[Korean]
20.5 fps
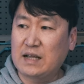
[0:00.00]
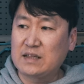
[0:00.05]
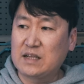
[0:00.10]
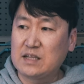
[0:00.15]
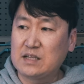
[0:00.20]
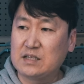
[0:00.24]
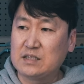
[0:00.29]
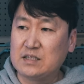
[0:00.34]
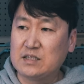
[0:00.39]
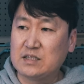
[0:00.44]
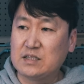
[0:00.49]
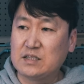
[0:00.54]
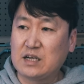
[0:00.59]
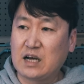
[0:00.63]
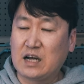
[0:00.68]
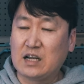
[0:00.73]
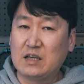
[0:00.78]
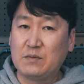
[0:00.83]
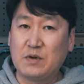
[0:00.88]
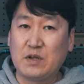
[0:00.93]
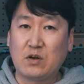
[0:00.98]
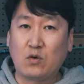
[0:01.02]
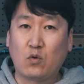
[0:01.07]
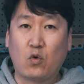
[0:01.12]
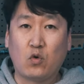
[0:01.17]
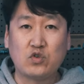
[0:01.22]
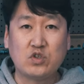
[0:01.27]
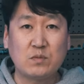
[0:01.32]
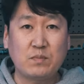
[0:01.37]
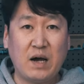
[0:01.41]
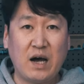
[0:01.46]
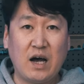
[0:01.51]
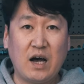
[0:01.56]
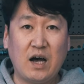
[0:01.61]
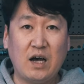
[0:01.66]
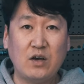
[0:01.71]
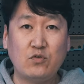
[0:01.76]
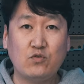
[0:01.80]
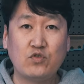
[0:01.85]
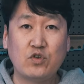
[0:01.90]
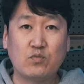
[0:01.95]
한다든지 아니면
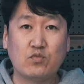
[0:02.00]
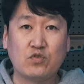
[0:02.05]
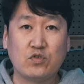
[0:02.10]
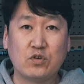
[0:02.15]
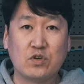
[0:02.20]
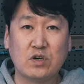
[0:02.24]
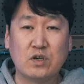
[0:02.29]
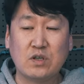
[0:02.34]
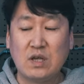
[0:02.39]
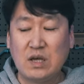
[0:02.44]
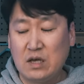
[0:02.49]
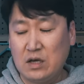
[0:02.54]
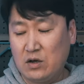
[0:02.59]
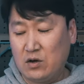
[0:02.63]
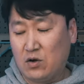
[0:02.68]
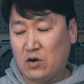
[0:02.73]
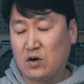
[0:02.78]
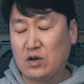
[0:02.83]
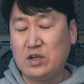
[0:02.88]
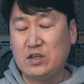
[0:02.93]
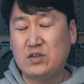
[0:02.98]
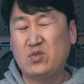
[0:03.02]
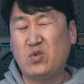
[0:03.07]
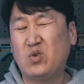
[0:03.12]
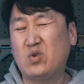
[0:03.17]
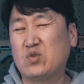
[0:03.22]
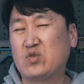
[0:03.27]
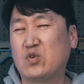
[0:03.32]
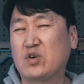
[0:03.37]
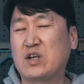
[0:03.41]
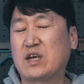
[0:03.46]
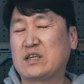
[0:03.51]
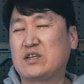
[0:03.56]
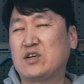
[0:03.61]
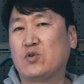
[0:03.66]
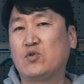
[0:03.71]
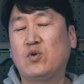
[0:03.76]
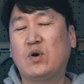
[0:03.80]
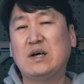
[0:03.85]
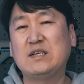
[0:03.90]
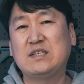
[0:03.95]
고중파 유저분들은 어, 이 총을 또이렇게
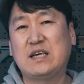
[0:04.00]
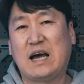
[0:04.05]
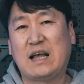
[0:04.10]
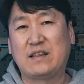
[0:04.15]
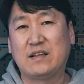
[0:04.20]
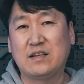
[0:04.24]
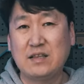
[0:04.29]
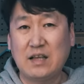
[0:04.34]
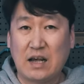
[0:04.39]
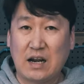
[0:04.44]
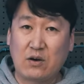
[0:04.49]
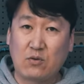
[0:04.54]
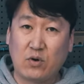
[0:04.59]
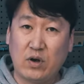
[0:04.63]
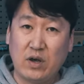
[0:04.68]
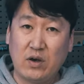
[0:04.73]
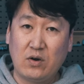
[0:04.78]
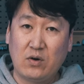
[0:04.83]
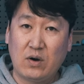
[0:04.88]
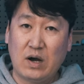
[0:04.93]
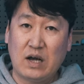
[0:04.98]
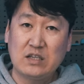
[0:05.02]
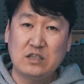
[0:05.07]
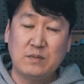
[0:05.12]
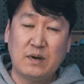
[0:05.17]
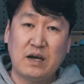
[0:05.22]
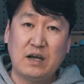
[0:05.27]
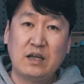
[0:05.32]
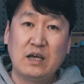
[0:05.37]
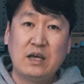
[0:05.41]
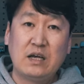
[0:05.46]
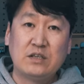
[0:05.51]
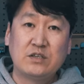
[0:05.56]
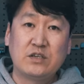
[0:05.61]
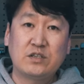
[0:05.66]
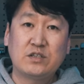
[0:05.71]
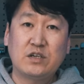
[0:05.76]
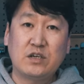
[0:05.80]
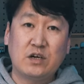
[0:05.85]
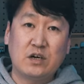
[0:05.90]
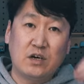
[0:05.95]
선호하지 않는다라고 해요 하지만
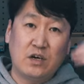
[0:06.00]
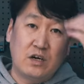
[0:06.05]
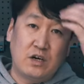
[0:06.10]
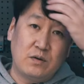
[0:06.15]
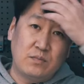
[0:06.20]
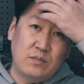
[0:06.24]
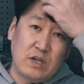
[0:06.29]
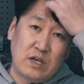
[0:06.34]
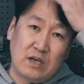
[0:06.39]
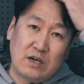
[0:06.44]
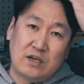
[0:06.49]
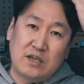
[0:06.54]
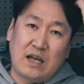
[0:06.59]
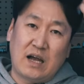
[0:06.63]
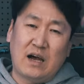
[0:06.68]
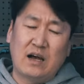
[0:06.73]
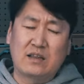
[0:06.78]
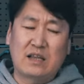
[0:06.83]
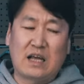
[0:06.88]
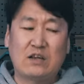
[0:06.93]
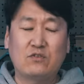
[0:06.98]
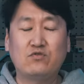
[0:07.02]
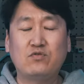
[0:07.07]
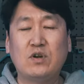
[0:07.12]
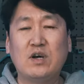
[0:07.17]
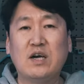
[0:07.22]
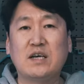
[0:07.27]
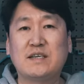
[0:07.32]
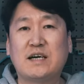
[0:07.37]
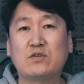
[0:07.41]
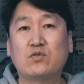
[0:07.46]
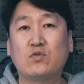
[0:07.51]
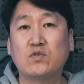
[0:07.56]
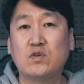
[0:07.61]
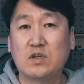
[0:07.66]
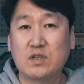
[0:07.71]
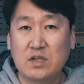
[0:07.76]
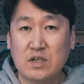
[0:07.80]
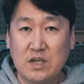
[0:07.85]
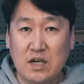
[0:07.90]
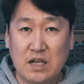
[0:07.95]
저처럼 그냥 단순하게 작동
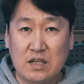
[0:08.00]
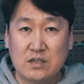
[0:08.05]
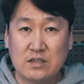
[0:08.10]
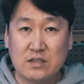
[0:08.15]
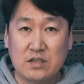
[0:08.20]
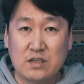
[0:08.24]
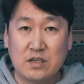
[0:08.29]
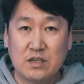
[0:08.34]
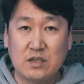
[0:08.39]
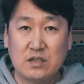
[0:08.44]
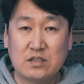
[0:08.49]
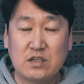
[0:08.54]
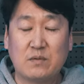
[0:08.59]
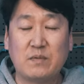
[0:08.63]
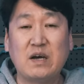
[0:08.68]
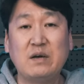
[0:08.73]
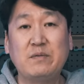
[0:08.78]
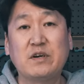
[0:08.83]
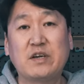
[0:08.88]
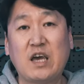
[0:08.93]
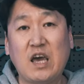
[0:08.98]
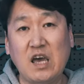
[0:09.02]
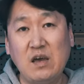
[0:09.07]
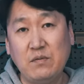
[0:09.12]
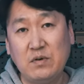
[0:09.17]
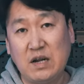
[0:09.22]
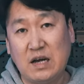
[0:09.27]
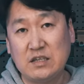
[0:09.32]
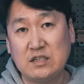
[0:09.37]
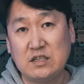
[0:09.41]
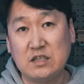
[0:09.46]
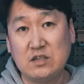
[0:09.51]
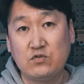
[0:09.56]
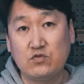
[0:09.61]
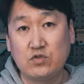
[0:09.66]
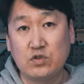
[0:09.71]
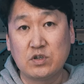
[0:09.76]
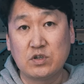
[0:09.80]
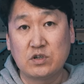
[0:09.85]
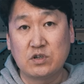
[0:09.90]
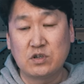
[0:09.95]
성능이라든지 서바이벌 게임을 하시는
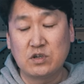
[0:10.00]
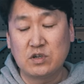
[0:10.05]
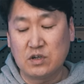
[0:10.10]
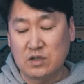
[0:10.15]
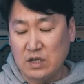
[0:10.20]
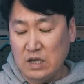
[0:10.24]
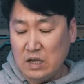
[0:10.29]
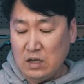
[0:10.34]
유저들은